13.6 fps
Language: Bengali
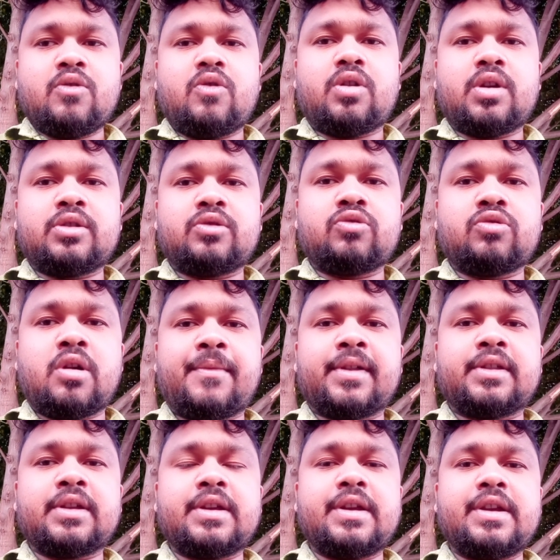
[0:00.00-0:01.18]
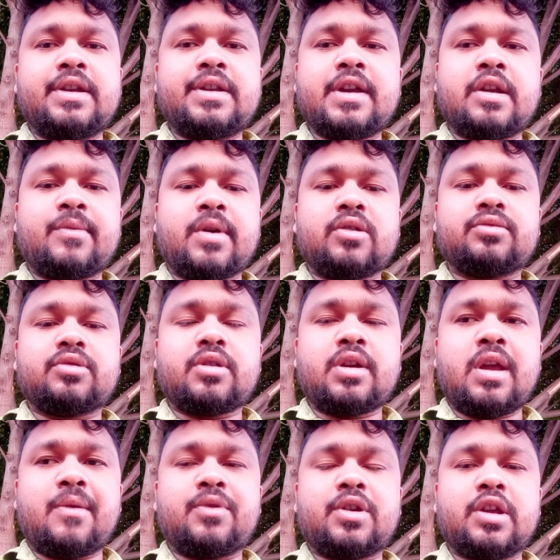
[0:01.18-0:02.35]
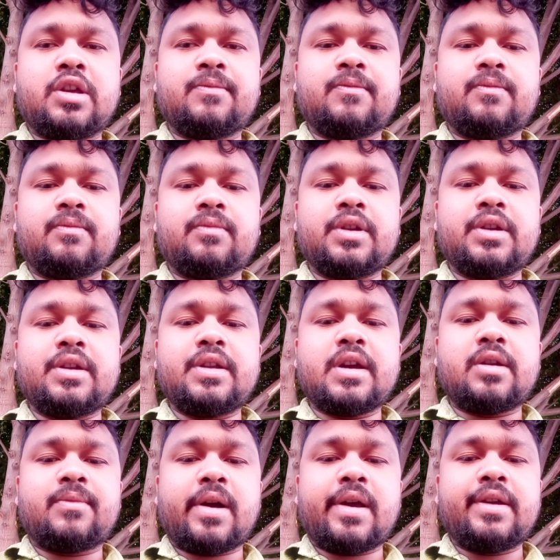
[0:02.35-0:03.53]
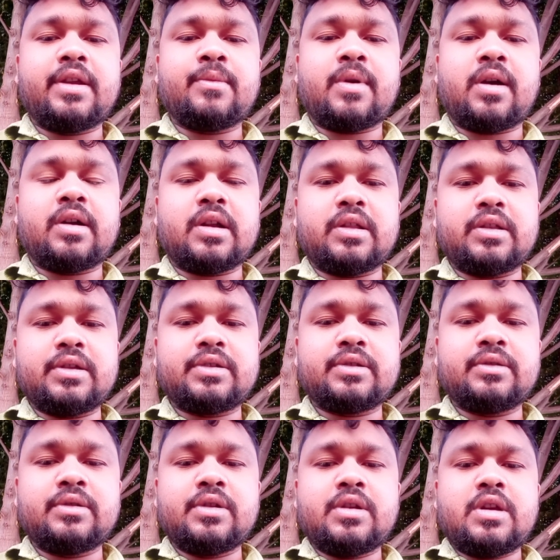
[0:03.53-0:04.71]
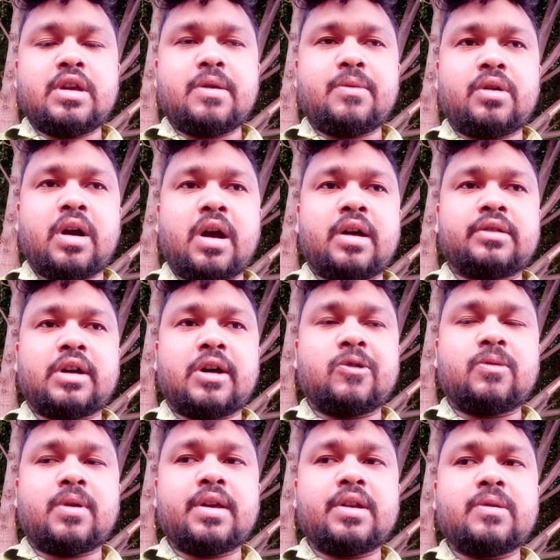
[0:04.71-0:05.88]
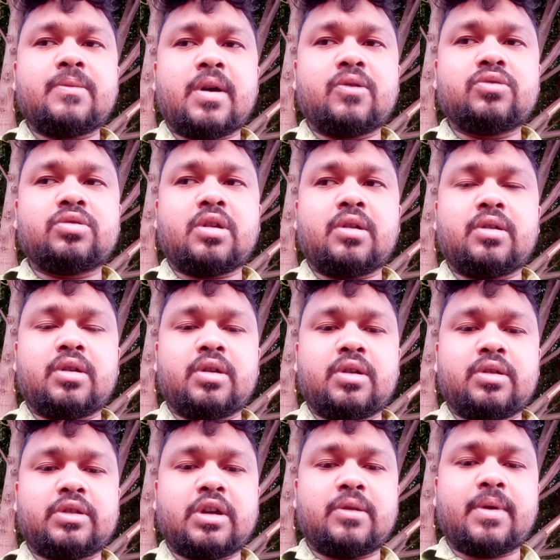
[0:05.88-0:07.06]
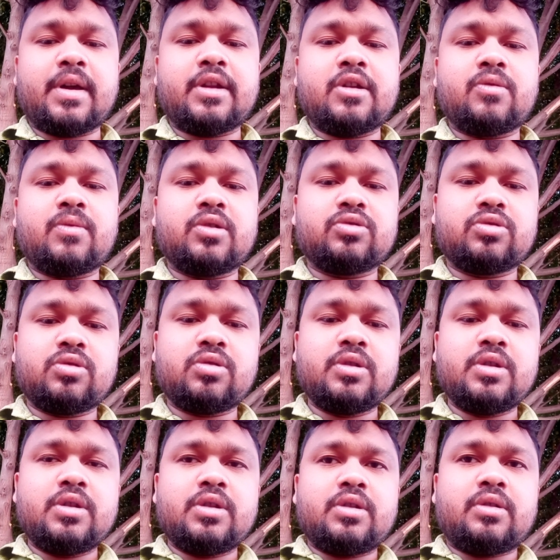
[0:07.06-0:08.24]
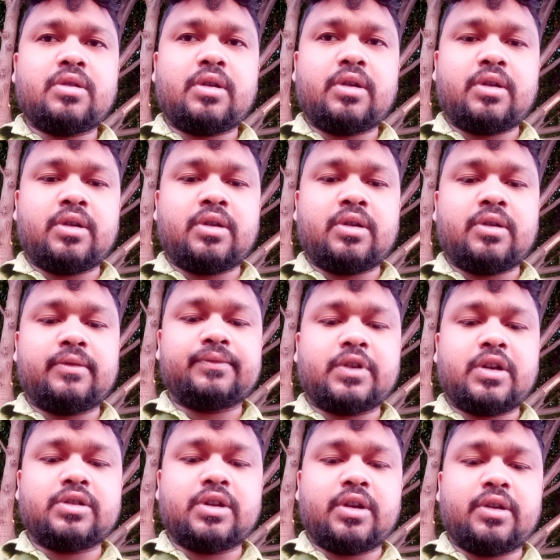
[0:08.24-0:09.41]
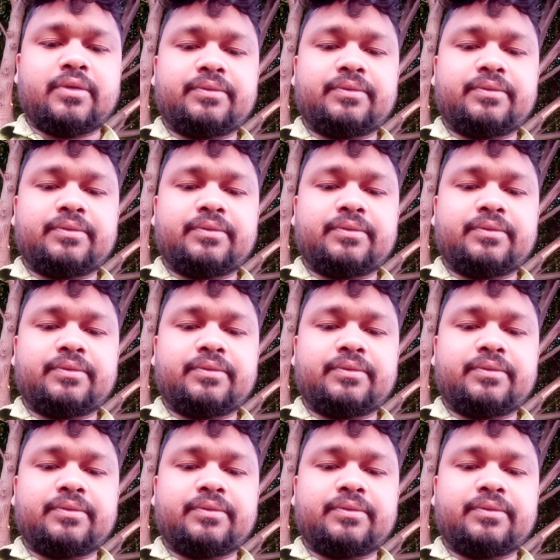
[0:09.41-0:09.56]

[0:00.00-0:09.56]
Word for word: ওখানে শুধু আমাদের ইন্ডিয়ার মানুষ নয় এমনকি ইন্ডিয়ার বাইরে বাংলাদেশ এবং আর তারও বাইরে মানুষ তার বাইরের মানুষও আসেন